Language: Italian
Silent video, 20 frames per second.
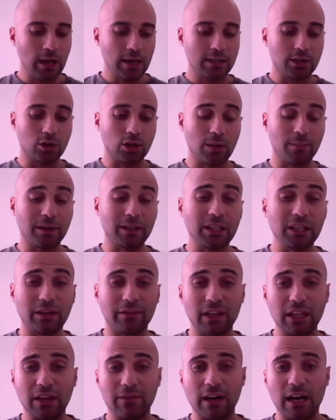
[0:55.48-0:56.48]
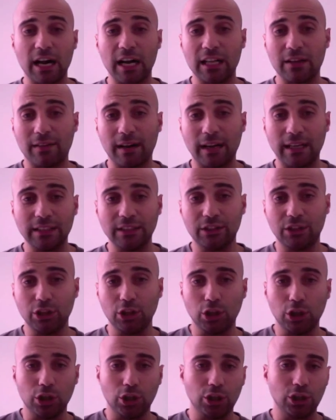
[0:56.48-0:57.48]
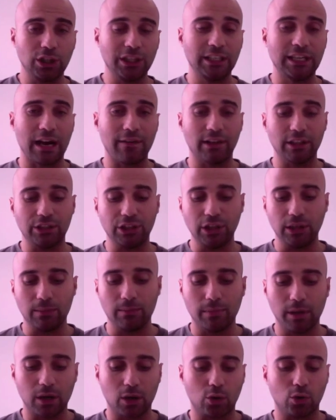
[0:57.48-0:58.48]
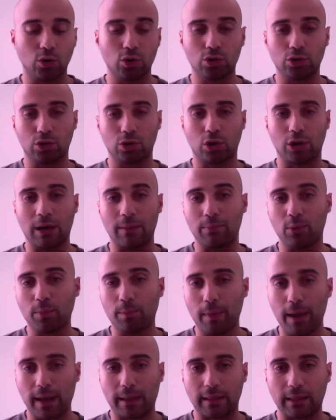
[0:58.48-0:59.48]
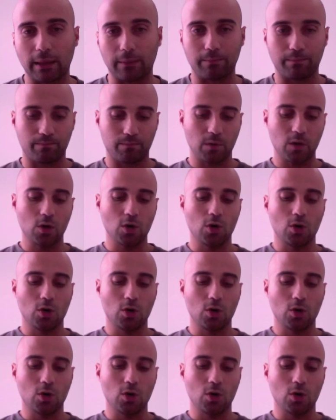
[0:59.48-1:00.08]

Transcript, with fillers: Seconda partita vedeva davanti Gava Team contro Real Purpetta,